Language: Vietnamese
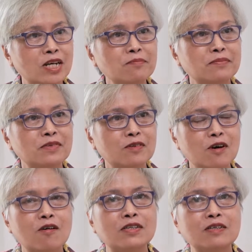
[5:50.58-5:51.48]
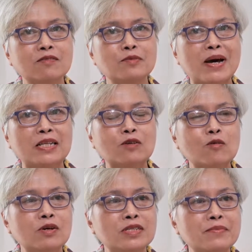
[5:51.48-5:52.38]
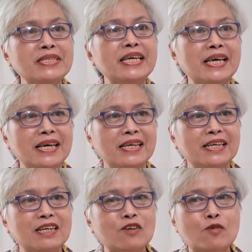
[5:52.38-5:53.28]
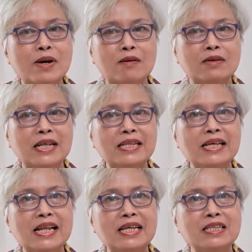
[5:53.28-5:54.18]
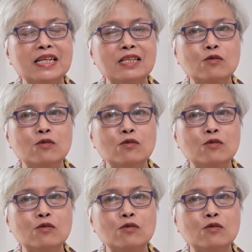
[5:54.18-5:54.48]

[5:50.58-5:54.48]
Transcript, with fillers: lắm cũng hỏi xong rồi bạn cô ở dưới bến tre cô bảo lan hay lan,